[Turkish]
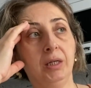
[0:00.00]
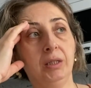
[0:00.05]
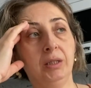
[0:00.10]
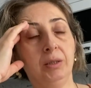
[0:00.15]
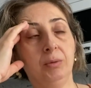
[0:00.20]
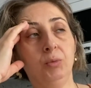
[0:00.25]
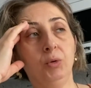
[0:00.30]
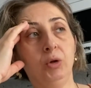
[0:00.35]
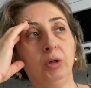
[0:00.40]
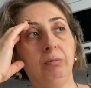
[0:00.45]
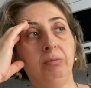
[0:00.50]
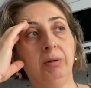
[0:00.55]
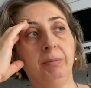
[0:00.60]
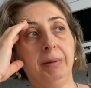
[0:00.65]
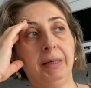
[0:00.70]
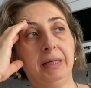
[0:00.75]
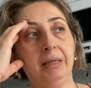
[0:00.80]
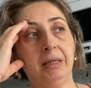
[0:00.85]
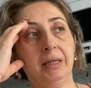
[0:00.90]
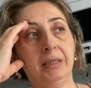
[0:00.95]
Ki böyle
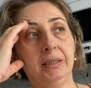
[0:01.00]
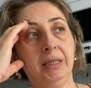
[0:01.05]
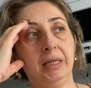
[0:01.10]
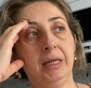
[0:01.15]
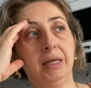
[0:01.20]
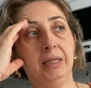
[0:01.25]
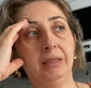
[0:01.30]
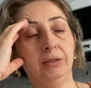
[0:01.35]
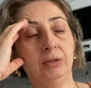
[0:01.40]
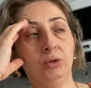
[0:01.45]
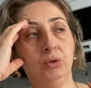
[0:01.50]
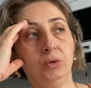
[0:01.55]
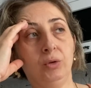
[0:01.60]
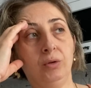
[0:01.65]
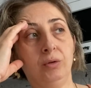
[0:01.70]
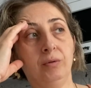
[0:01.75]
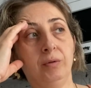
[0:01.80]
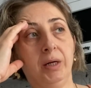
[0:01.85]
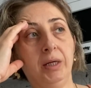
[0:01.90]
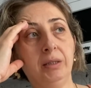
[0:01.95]
bebekli annelerde
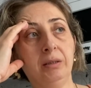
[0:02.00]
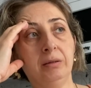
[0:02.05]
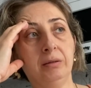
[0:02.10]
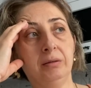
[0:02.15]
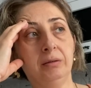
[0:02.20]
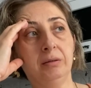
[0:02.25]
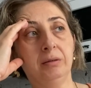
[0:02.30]
çok var.